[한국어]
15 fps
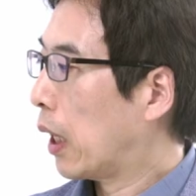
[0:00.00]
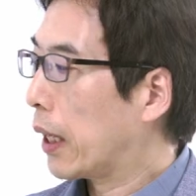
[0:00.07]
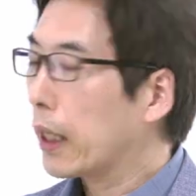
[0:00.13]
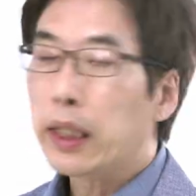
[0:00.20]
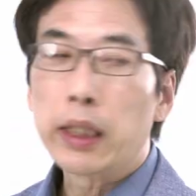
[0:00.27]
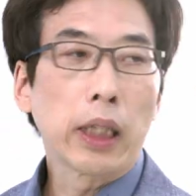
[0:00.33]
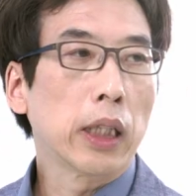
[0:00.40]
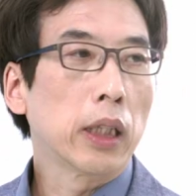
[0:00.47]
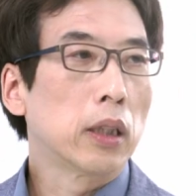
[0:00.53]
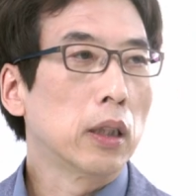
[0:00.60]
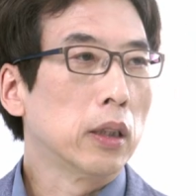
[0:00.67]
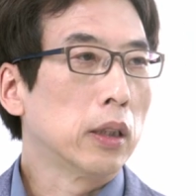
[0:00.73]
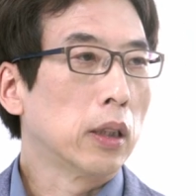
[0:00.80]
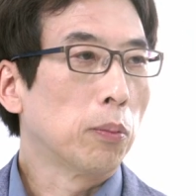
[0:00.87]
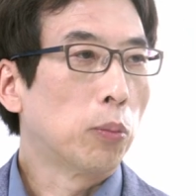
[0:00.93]

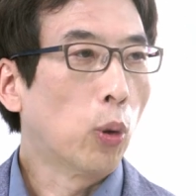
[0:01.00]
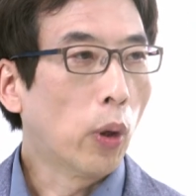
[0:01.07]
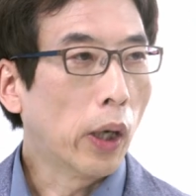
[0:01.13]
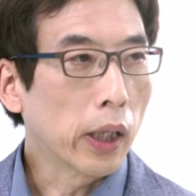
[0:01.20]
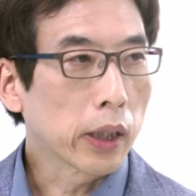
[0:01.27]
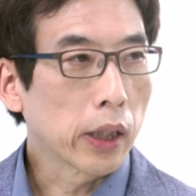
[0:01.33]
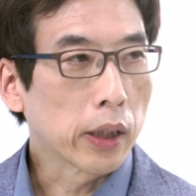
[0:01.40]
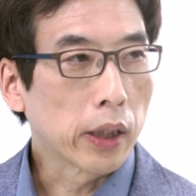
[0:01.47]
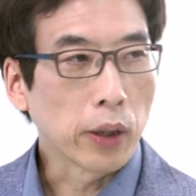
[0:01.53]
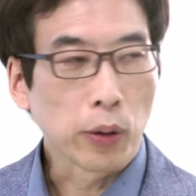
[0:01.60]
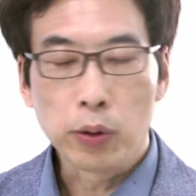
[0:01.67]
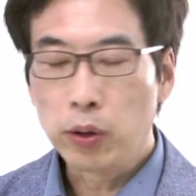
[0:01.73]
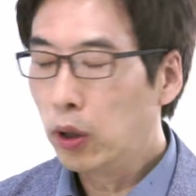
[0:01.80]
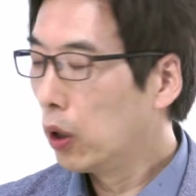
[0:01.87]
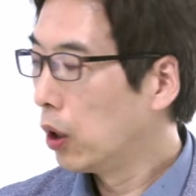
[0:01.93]
RNA를 이제 보호하게
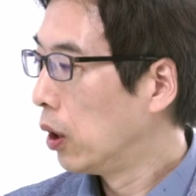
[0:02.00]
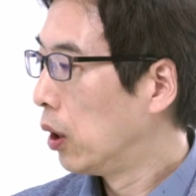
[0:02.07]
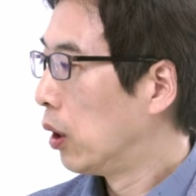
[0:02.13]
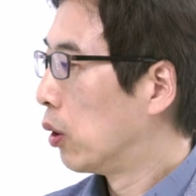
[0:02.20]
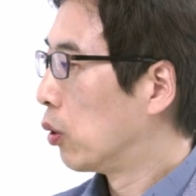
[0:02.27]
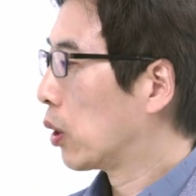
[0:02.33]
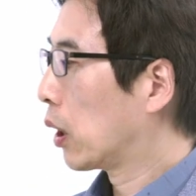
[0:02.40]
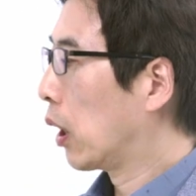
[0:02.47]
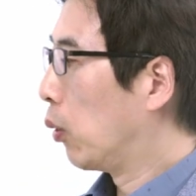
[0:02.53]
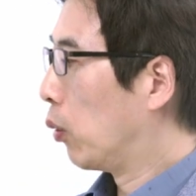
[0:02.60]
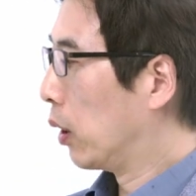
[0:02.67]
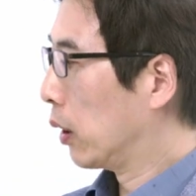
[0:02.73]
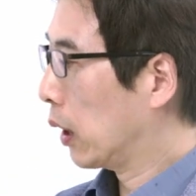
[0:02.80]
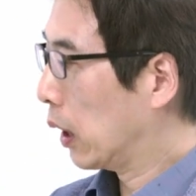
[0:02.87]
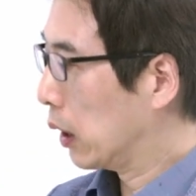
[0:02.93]
되고 우리가
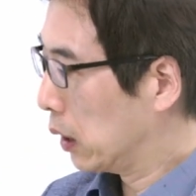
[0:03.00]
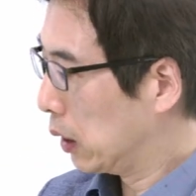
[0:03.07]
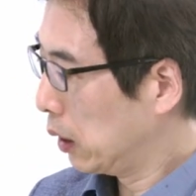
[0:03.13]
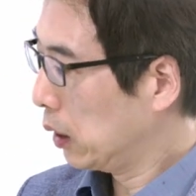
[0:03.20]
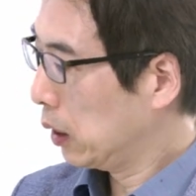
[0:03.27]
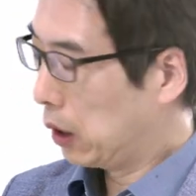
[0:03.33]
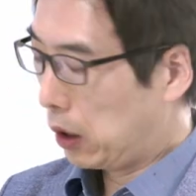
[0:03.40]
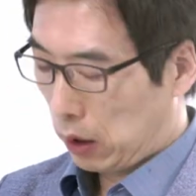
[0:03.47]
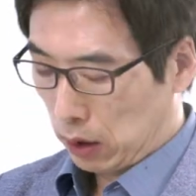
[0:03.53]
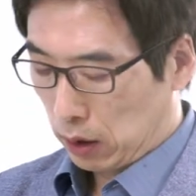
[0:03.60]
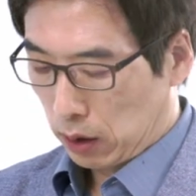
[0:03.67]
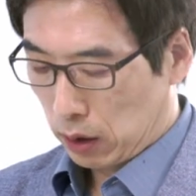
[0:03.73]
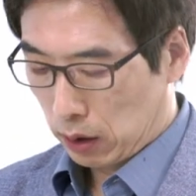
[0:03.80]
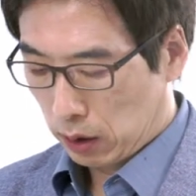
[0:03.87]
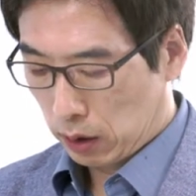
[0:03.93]
원하는
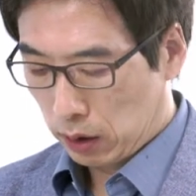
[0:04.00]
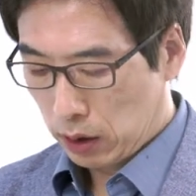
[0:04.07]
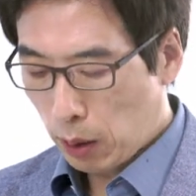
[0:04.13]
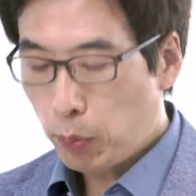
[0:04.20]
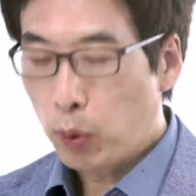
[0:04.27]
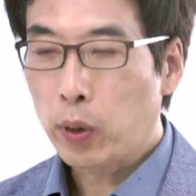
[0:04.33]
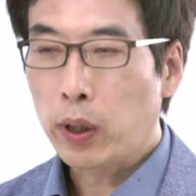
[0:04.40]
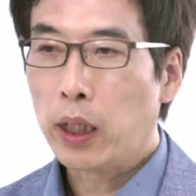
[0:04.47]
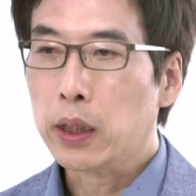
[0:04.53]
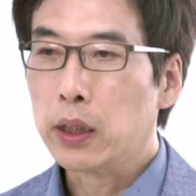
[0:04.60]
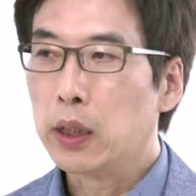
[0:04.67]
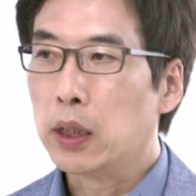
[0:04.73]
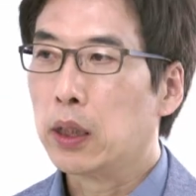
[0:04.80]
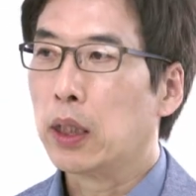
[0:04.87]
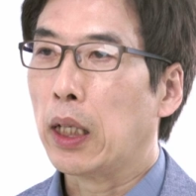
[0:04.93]
어,
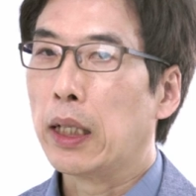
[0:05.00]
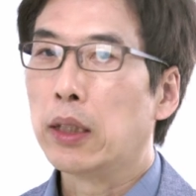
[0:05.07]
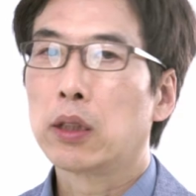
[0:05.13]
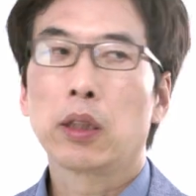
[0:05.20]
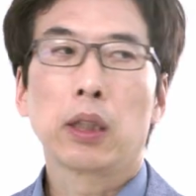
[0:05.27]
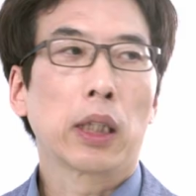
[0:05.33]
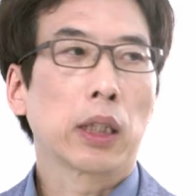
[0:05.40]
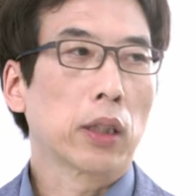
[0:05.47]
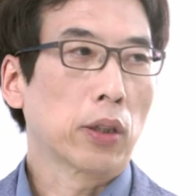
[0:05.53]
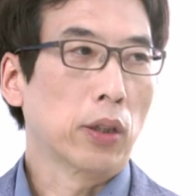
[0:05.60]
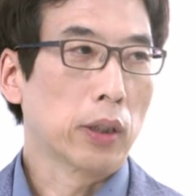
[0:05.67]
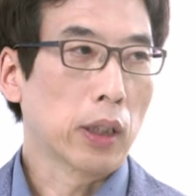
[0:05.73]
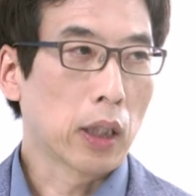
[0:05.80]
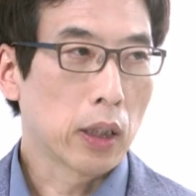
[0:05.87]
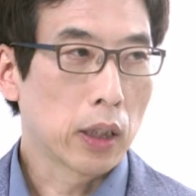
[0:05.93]
세포까지 안전하게
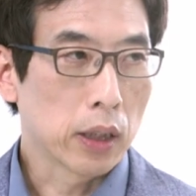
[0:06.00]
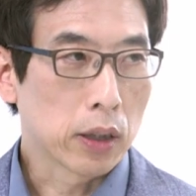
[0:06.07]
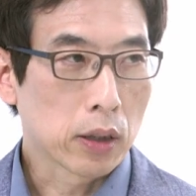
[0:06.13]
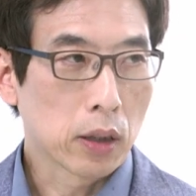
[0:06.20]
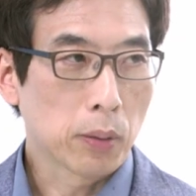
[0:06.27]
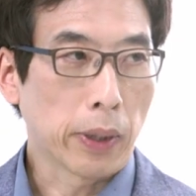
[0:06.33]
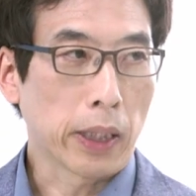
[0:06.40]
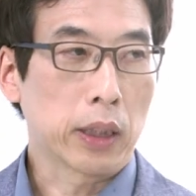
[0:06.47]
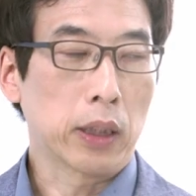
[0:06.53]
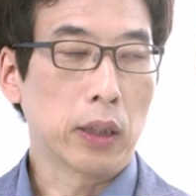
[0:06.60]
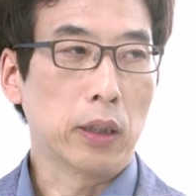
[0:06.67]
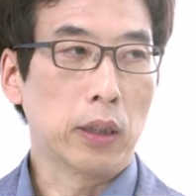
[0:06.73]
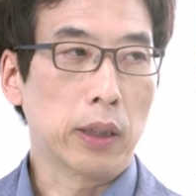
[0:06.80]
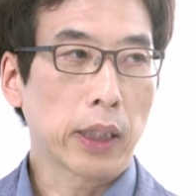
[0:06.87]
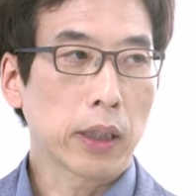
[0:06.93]
전달해서
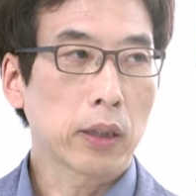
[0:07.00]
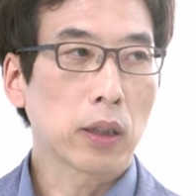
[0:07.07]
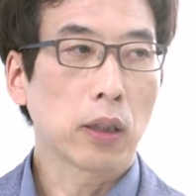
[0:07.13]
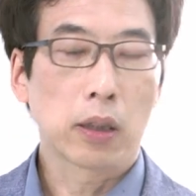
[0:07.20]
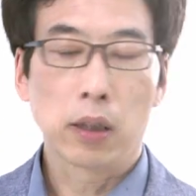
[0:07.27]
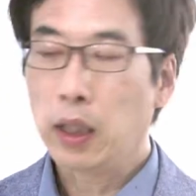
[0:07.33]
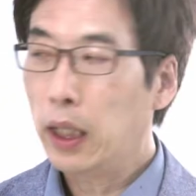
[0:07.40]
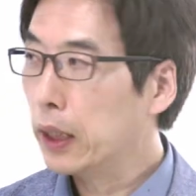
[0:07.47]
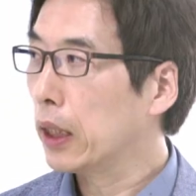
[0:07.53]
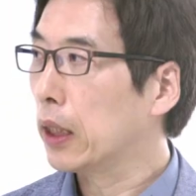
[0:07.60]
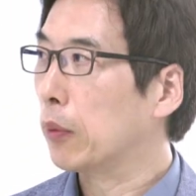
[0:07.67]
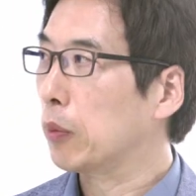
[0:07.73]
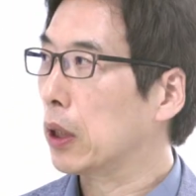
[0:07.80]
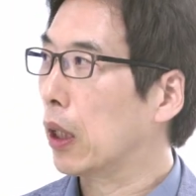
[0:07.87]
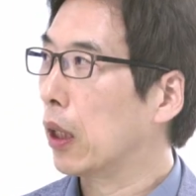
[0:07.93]
백신을 생성하게
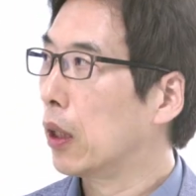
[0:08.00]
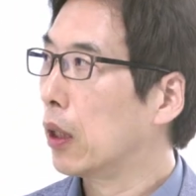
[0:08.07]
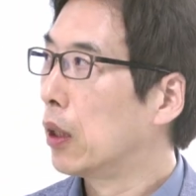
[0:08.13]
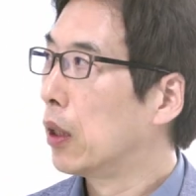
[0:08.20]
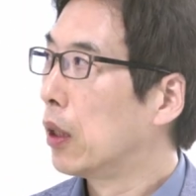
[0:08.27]
됩니다.